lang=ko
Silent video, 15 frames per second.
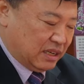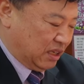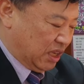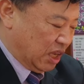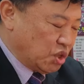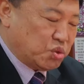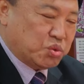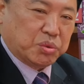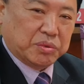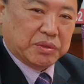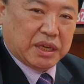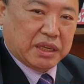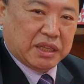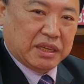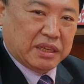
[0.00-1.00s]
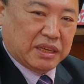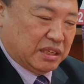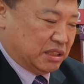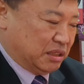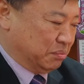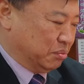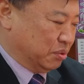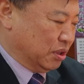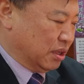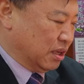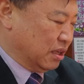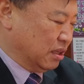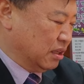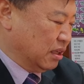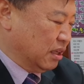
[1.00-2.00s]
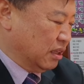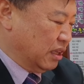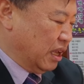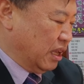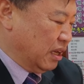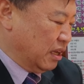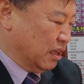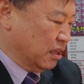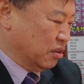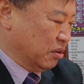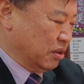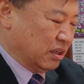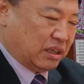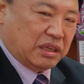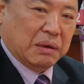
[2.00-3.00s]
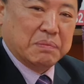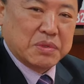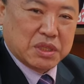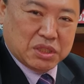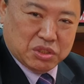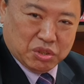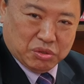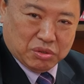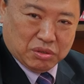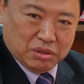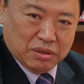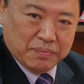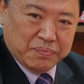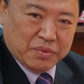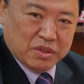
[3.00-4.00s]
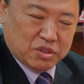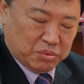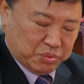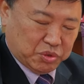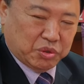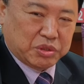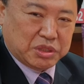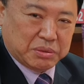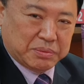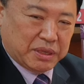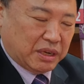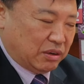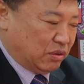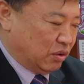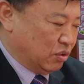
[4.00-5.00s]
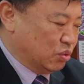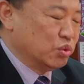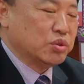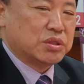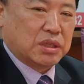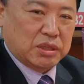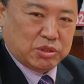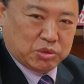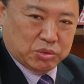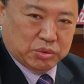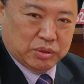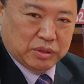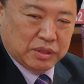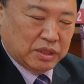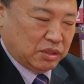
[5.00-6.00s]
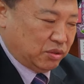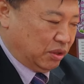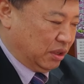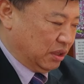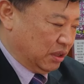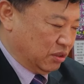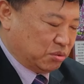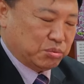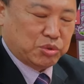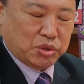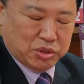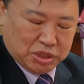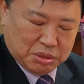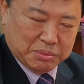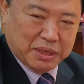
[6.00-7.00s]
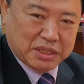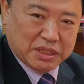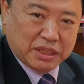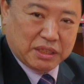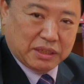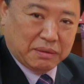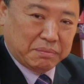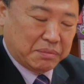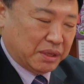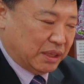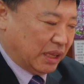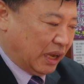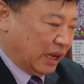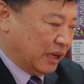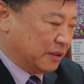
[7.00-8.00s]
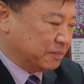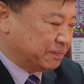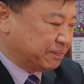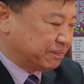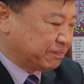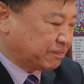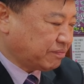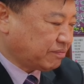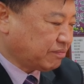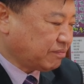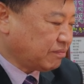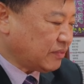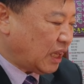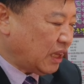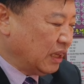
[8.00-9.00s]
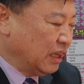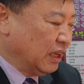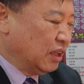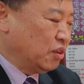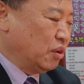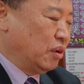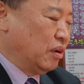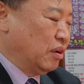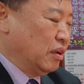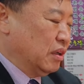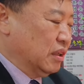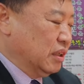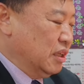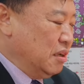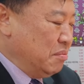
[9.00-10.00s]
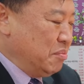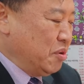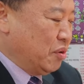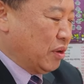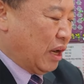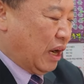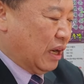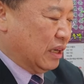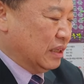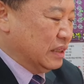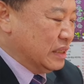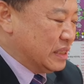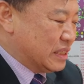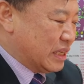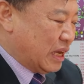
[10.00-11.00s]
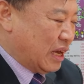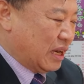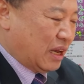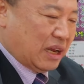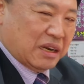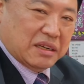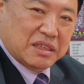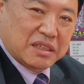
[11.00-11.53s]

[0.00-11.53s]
객축날 태어나신 분들은 내일은 또 이제 금전적으로 좀 조심을 하고 구설수 또 이런 걸 좀 조심하셔야 됩니다. 또 을묘날, 을사날,